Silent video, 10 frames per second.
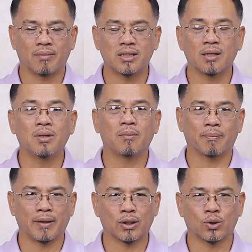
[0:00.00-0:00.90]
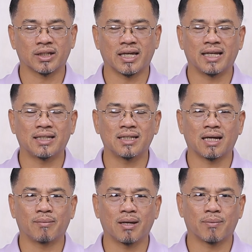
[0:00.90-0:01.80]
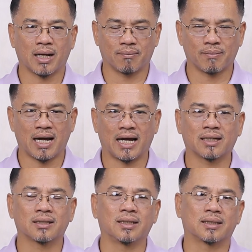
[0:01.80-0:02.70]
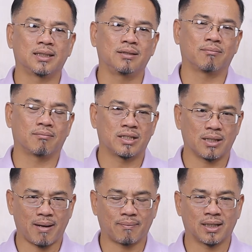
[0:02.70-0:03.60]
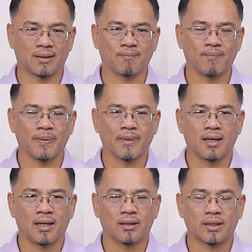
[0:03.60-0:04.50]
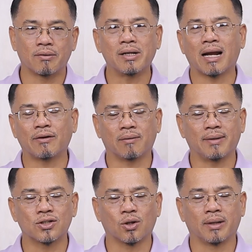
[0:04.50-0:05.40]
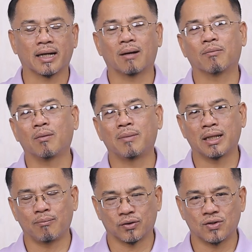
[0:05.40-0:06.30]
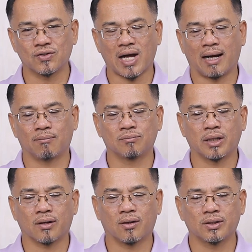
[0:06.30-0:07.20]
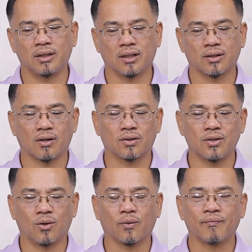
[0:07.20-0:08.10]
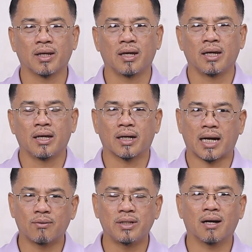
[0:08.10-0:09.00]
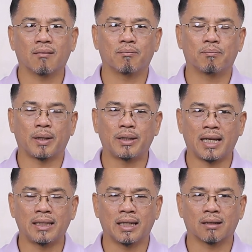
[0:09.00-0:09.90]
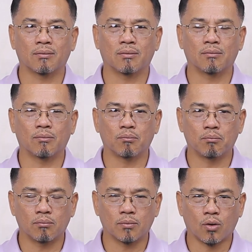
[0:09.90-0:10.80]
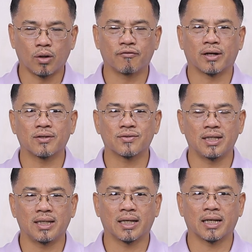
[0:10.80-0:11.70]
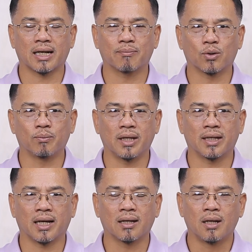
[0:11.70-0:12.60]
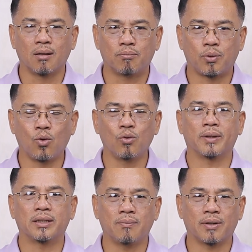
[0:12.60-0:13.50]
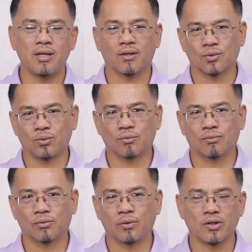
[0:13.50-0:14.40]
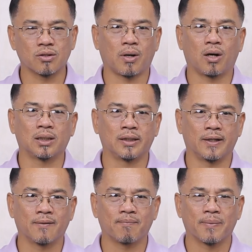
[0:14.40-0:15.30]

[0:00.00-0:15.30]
ไม่ใช่เมื่อมาเป็นกฎเกณฑ์ที่ทำให้ประหัตประหารกันเกิดขึ้นไม่ใช่แบบนั้น แต่เรื่องราวยังไม่จบนะครับก็มาในบทที่ 3 ในข้อที่1ข้อที่ 6 คราวนี้ประเด็นเนี่ยคนฟาริสีเนี่ยนะครับกลุ่มนี้เนี่ยพุ่งไปที่พระเยซูโดยเฉพาะเลย